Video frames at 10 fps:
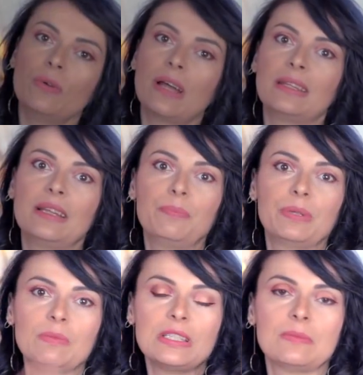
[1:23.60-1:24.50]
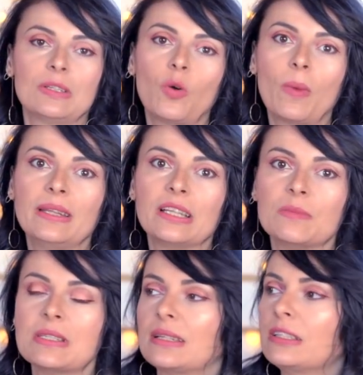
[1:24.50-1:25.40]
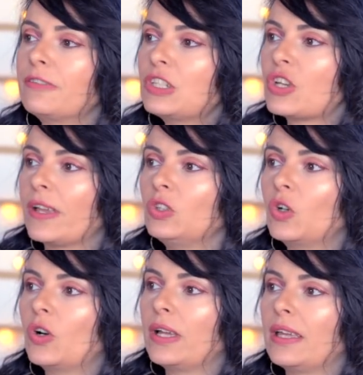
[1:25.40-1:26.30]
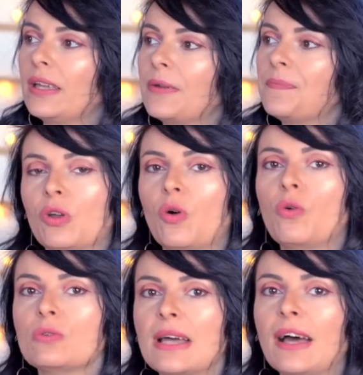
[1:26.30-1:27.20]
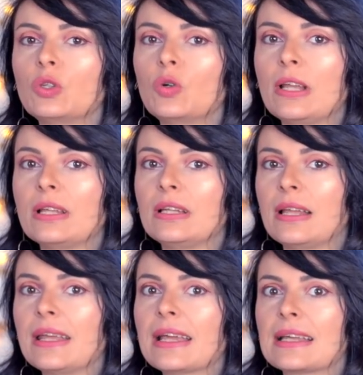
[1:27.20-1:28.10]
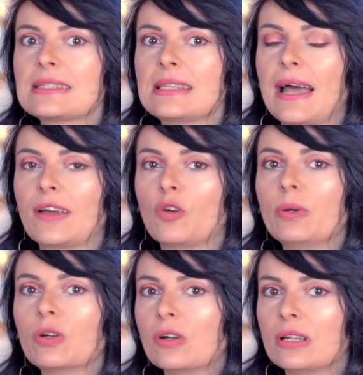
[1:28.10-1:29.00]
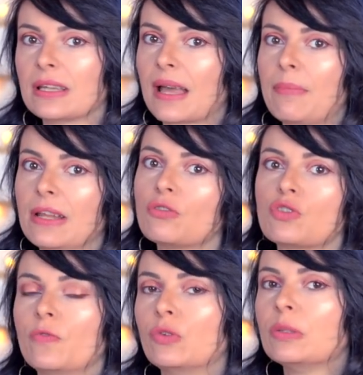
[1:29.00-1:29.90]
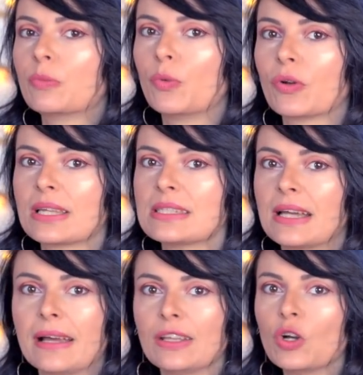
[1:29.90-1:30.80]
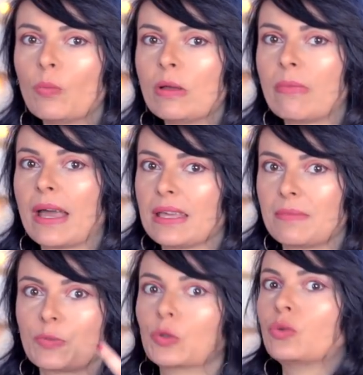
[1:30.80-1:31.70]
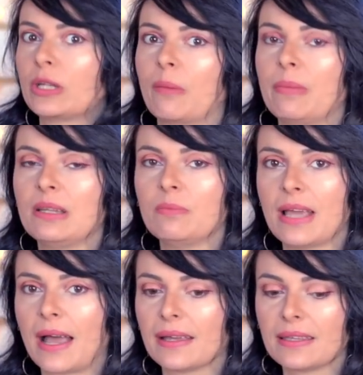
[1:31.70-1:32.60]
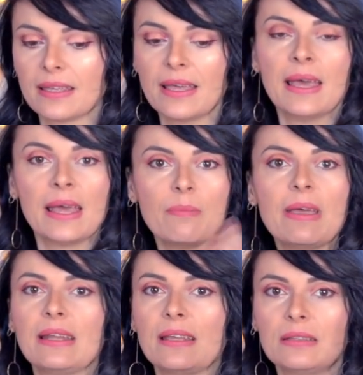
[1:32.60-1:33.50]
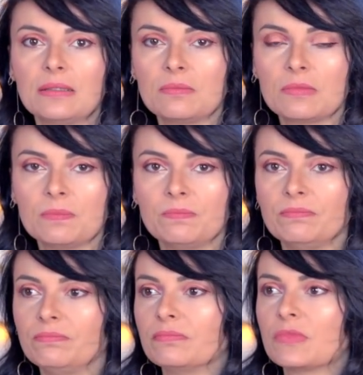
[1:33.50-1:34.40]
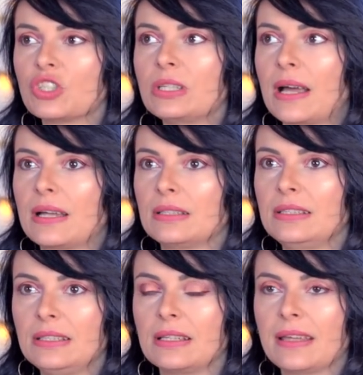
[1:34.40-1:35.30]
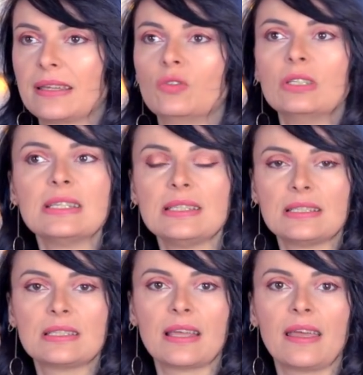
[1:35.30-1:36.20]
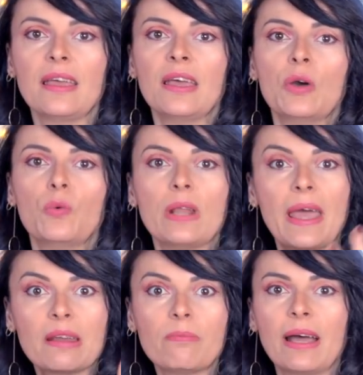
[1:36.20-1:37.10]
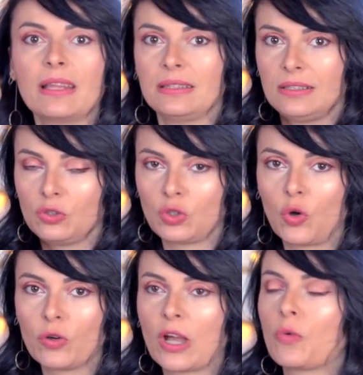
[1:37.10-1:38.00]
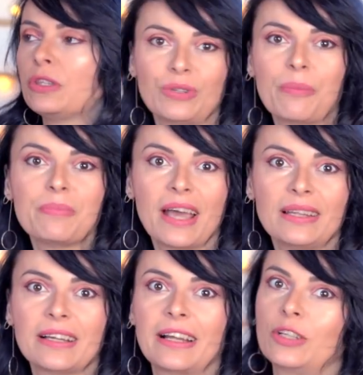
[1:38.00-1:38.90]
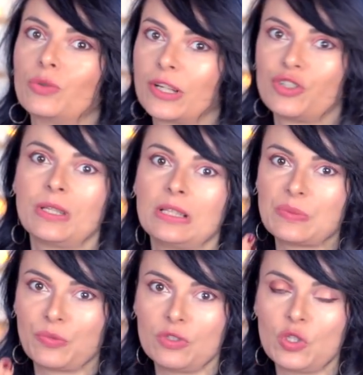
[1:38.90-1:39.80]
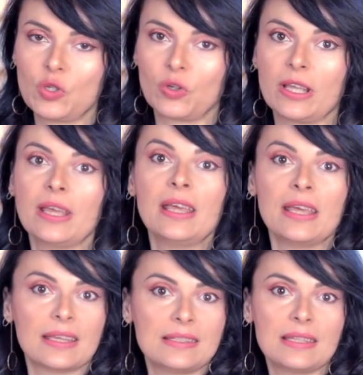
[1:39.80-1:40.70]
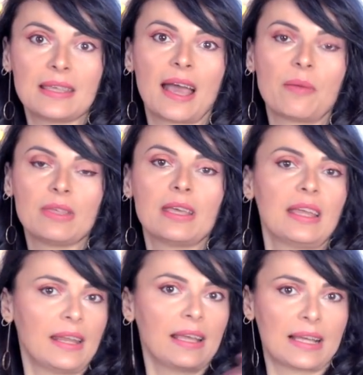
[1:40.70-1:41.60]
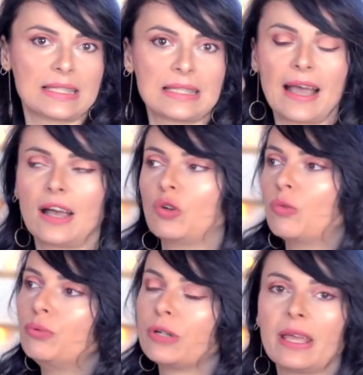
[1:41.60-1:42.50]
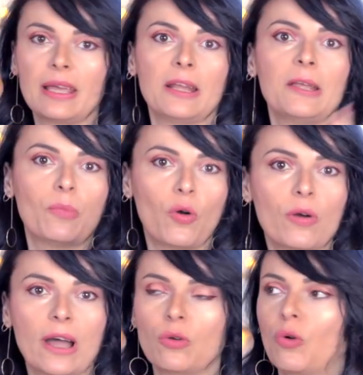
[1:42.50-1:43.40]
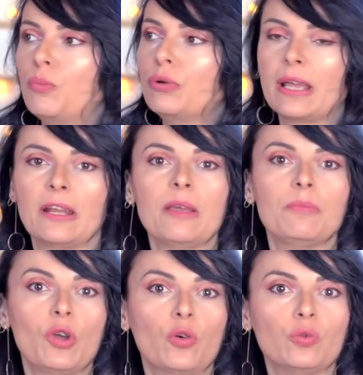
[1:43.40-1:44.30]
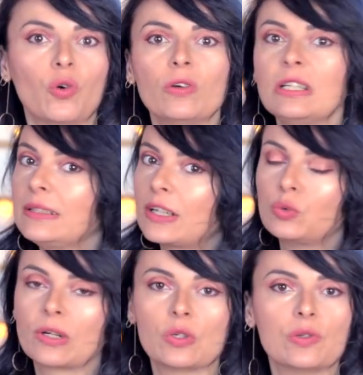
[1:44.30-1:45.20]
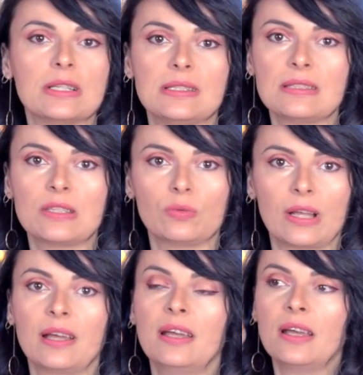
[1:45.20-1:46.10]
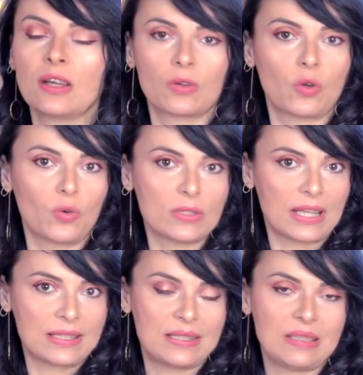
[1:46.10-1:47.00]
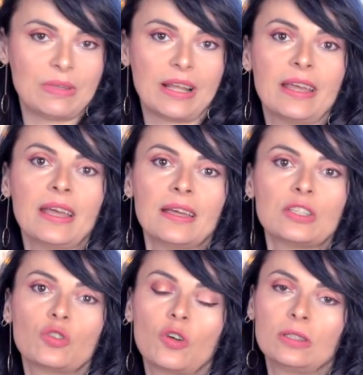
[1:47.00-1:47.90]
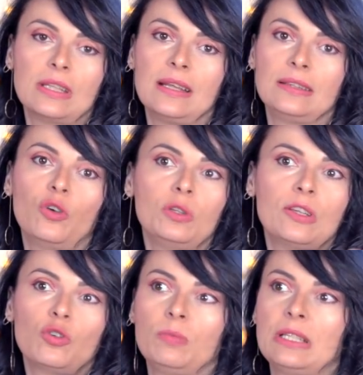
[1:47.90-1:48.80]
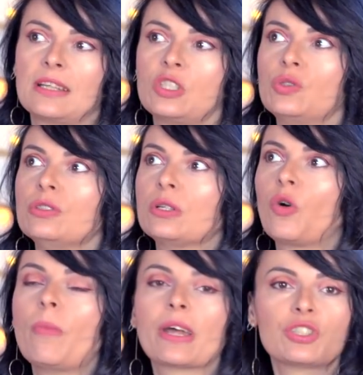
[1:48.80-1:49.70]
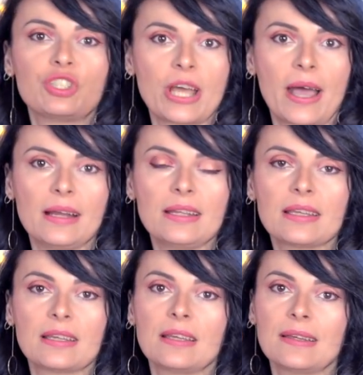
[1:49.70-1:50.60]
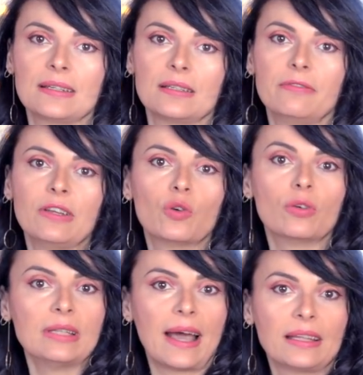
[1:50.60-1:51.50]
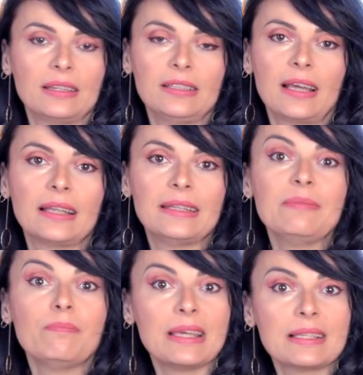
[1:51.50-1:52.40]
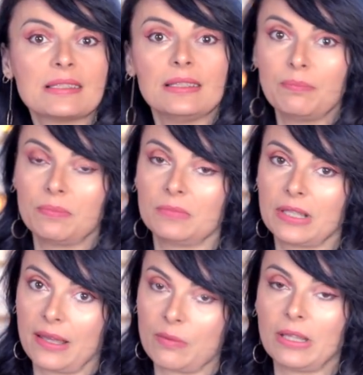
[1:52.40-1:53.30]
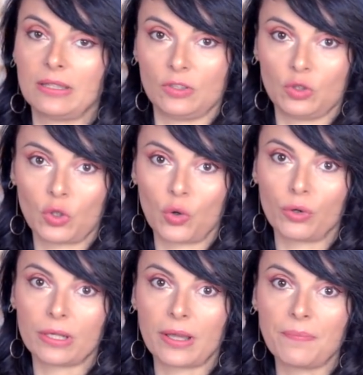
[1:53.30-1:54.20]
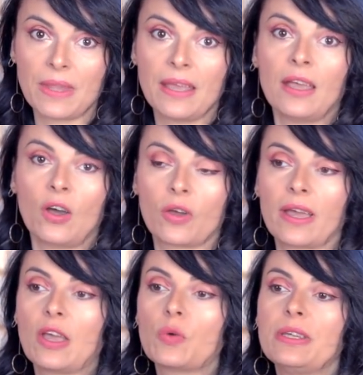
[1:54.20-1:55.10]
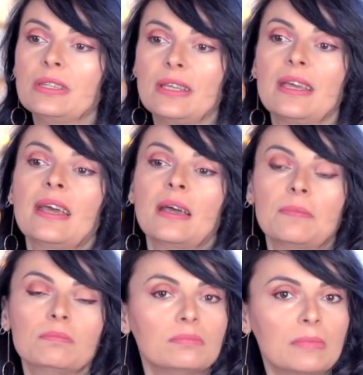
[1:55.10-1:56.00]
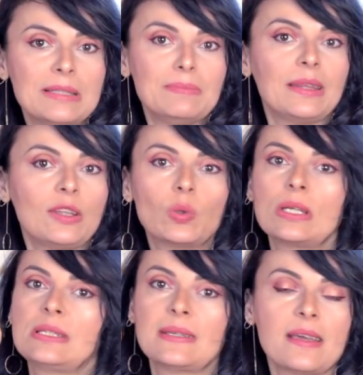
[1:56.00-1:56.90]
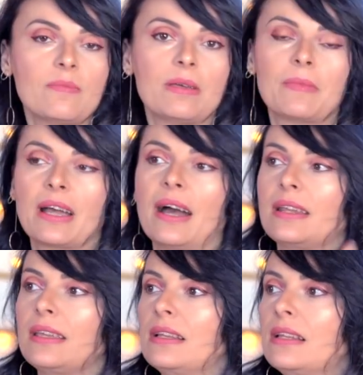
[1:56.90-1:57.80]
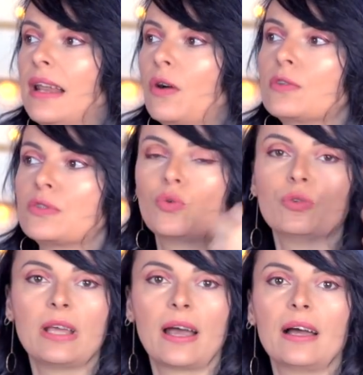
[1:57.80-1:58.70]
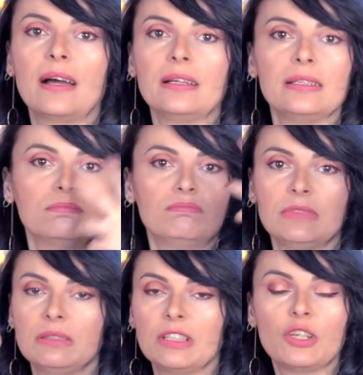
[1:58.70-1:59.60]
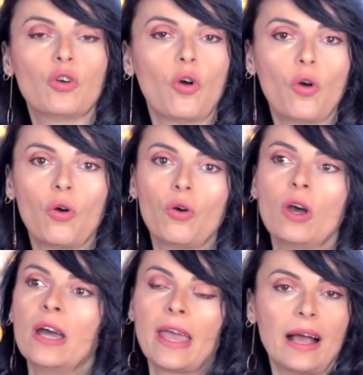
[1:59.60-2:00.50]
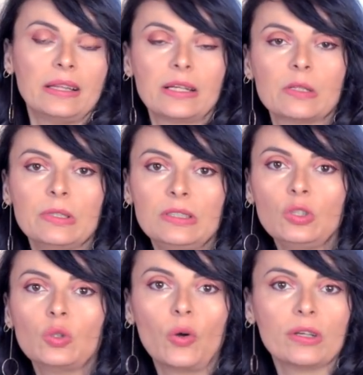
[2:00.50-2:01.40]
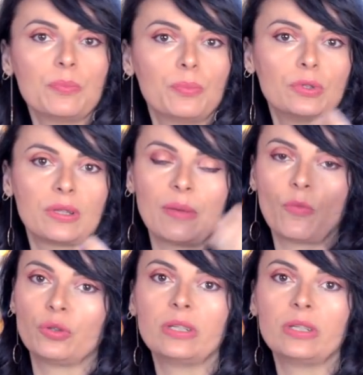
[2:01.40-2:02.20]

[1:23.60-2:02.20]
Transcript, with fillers: una delle primissime domande che mi state facendo è ho usato l'ene castano, però i capelli non sono venuti proprio castani, come mai? Soprattutto i capelli bianchi. Ebbene, mm, c'è da dire che non esiste un'erba tintoria, una pianta che la natura ci mette a disposizione, che si chiami ene castano, oppure ene mogano, oppure ene biondo. In natura non esiste una cosa simile. Sono delle denominazioni commerciali che eh, vengono dati a dei mix di erbe tintorie, ok? Quindi mm, mettendo assieme magari l'ausonia, mm, di go e altre erbe tintorie potremmo